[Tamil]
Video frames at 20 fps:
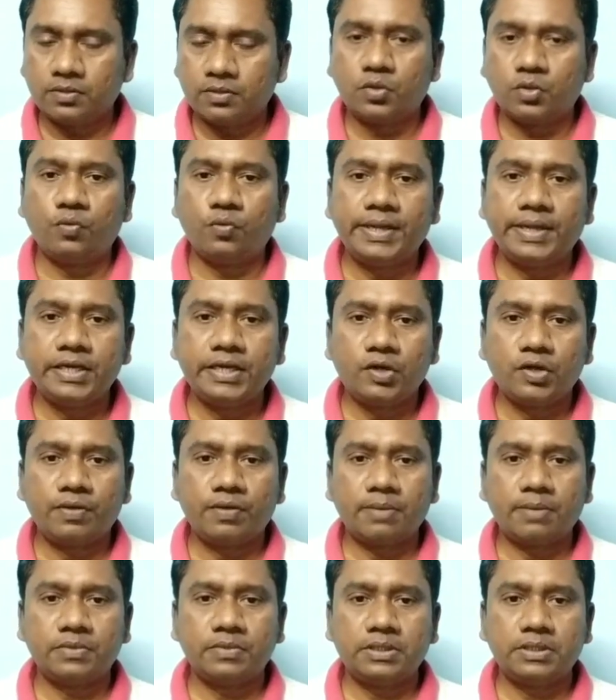ஹுவாய்
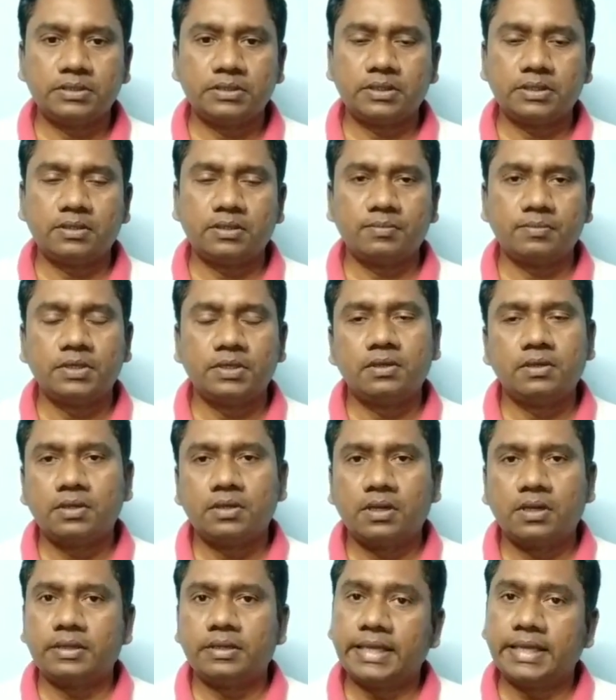நிறுவனம் வந்து
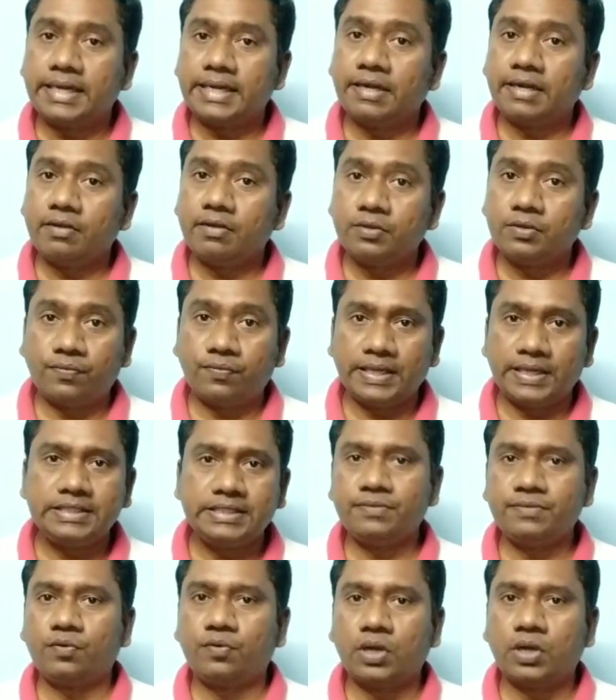ஏற்கனவே வந்து ஃபைவ்
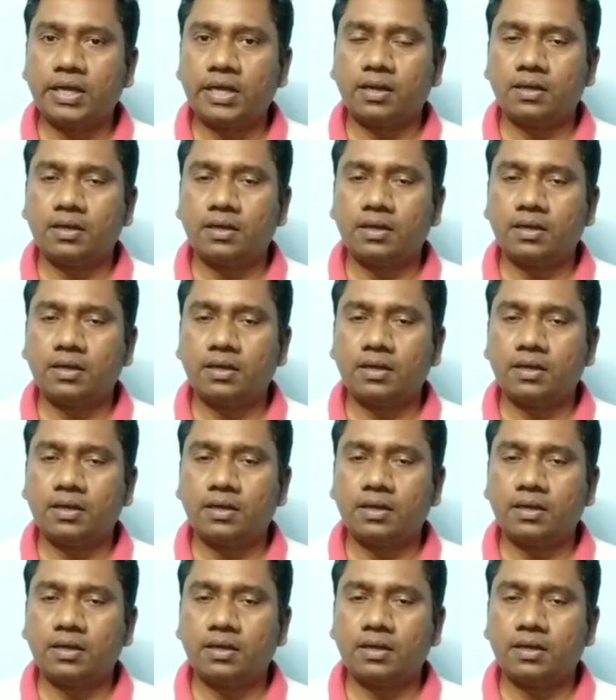ஜி ஃபோனை